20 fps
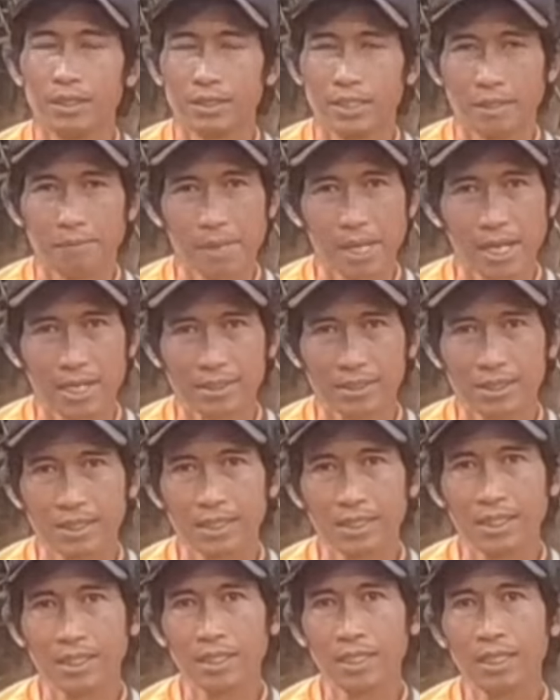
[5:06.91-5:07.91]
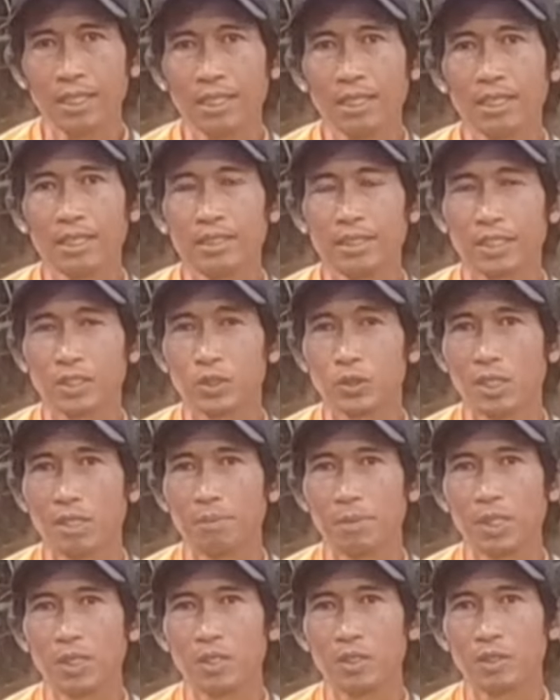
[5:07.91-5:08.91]
Terima kasih yang sudah
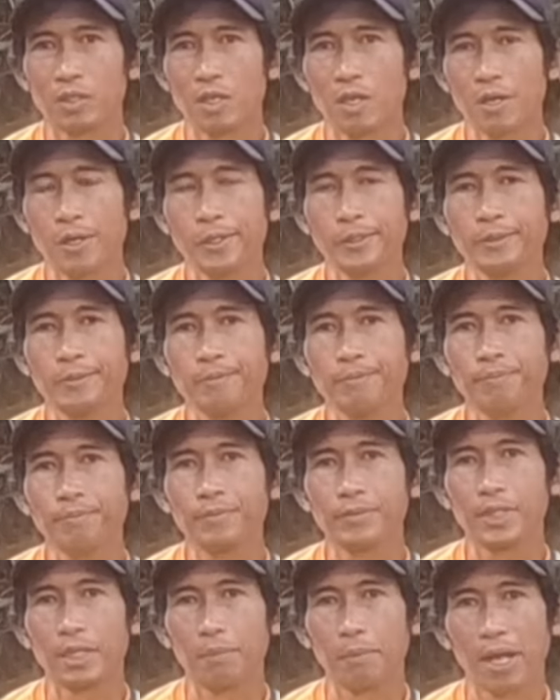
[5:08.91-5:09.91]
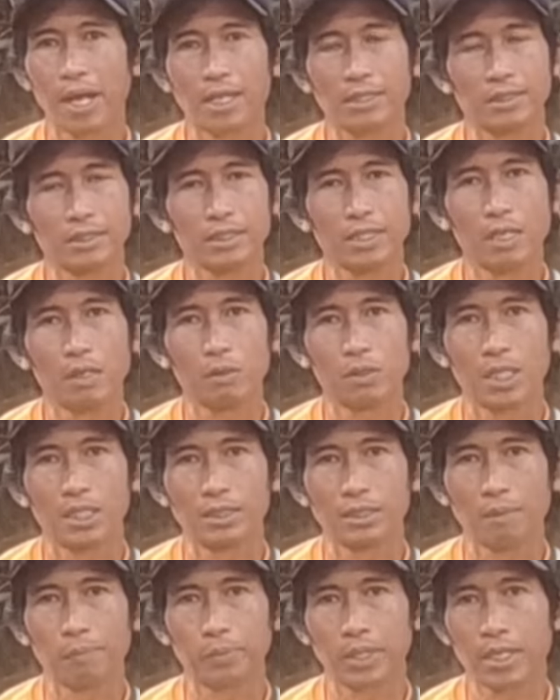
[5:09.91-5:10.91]
menonton, terima kasih yang sudah
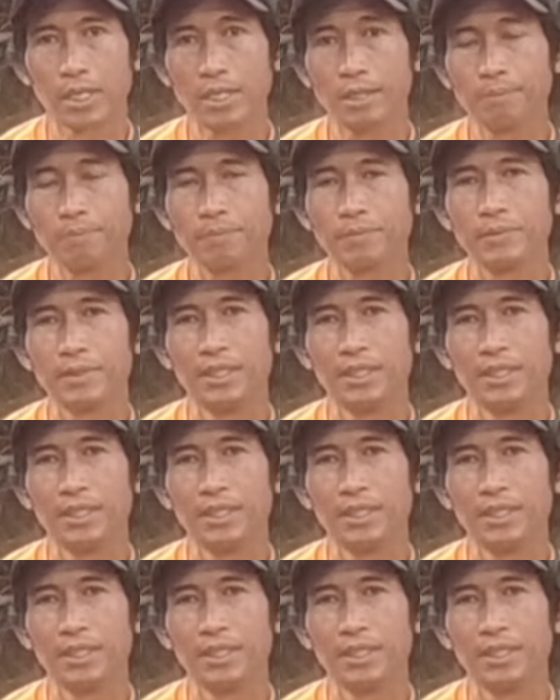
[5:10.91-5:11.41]
subscribe.